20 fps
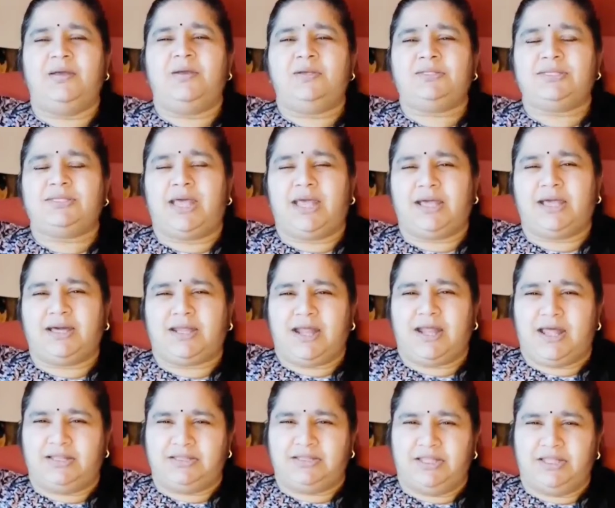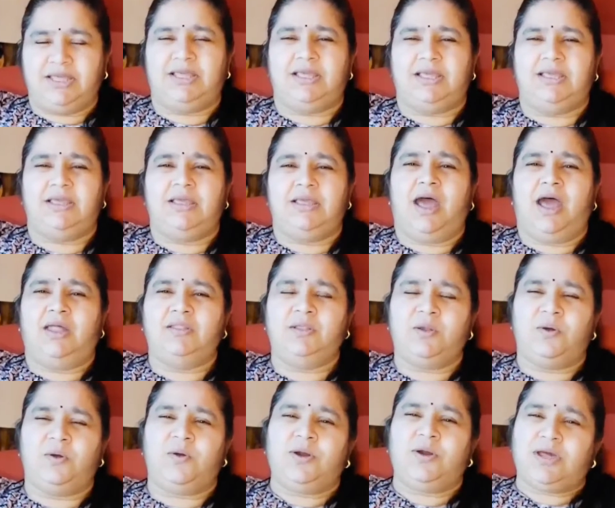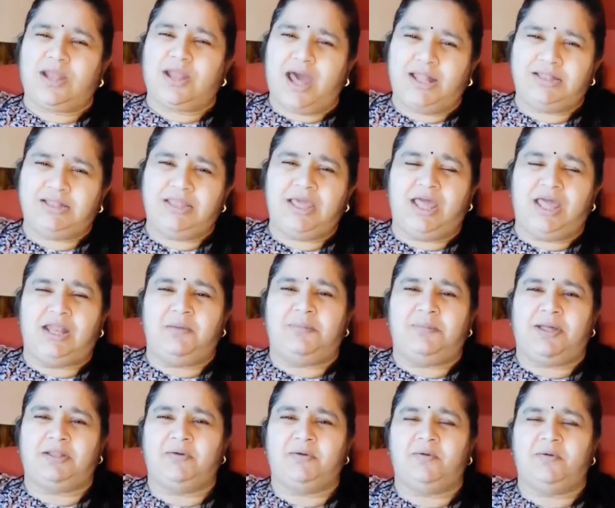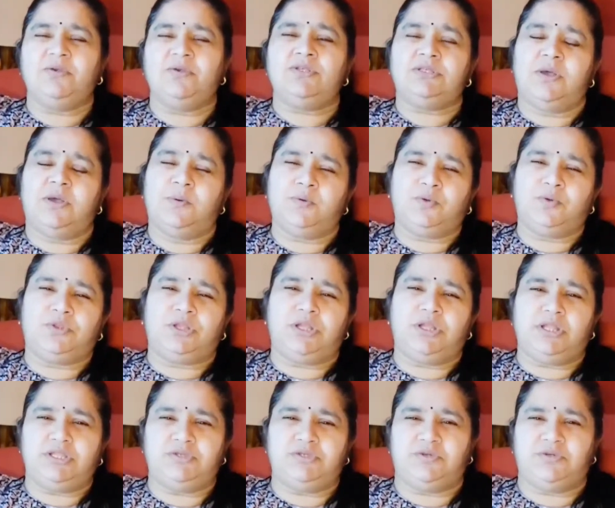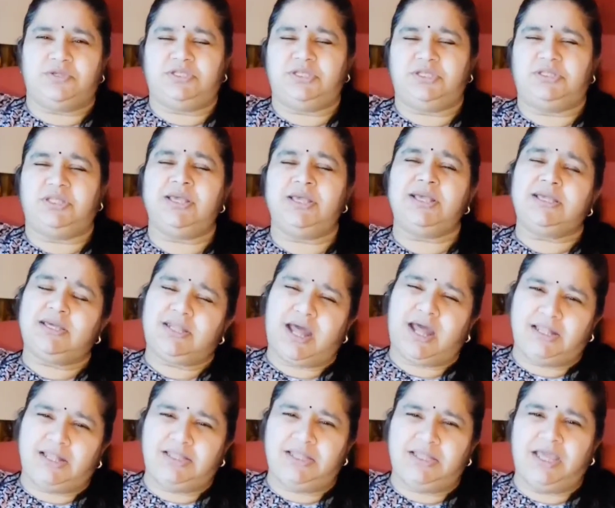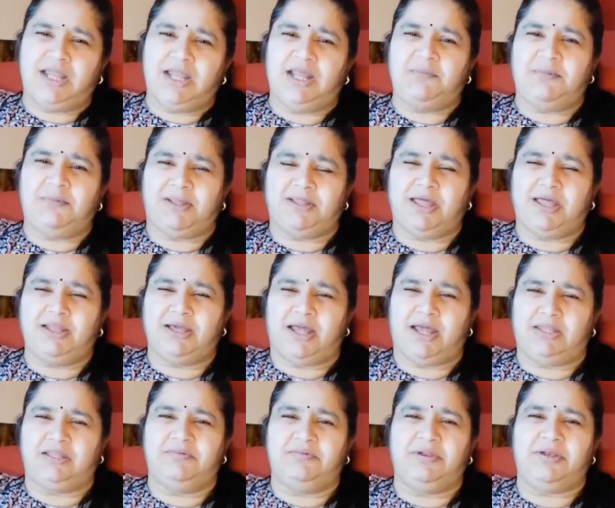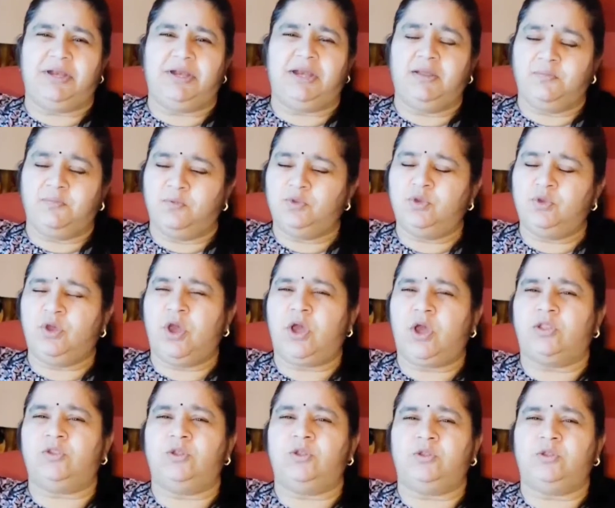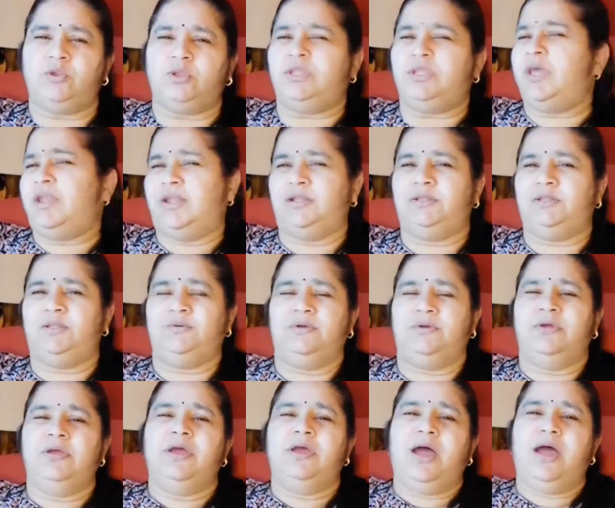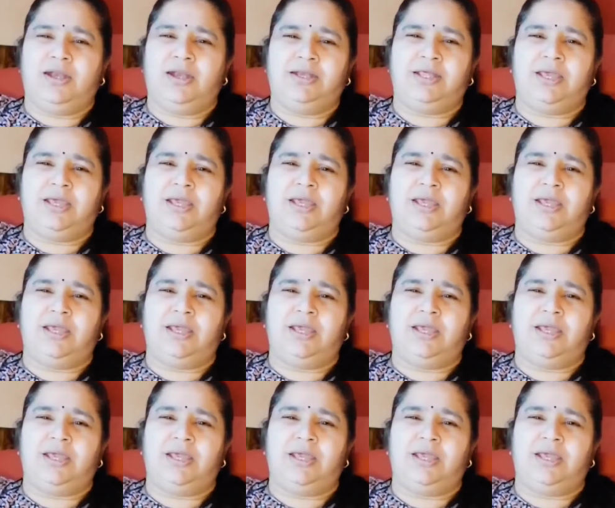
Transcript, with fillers: సంక్రాంతి అందులో క్రాంతి అనే పదం సంస్కృతం నుంచి వచ్చింది క్రాంతి అనే పదానికి అర్థం ఏంటంటే ముందుకు కదులుతుంది అని అర్థం అంటే